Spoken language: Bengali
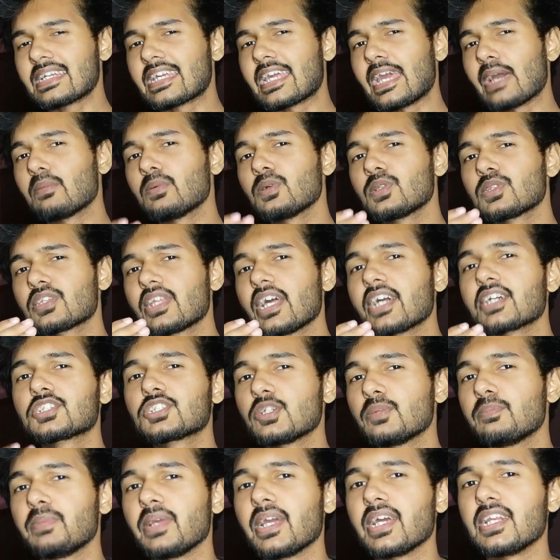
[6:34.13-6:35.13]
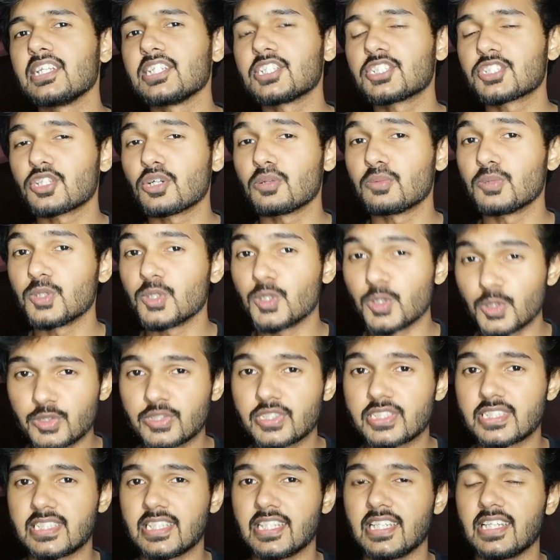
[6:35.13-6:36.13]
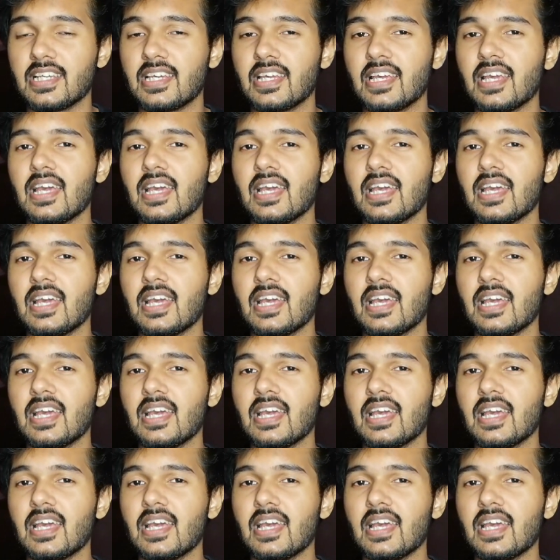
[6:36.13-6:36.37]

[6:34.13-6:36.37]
কেবল তো একশো বিয়াল্লিশতম হচ্ছে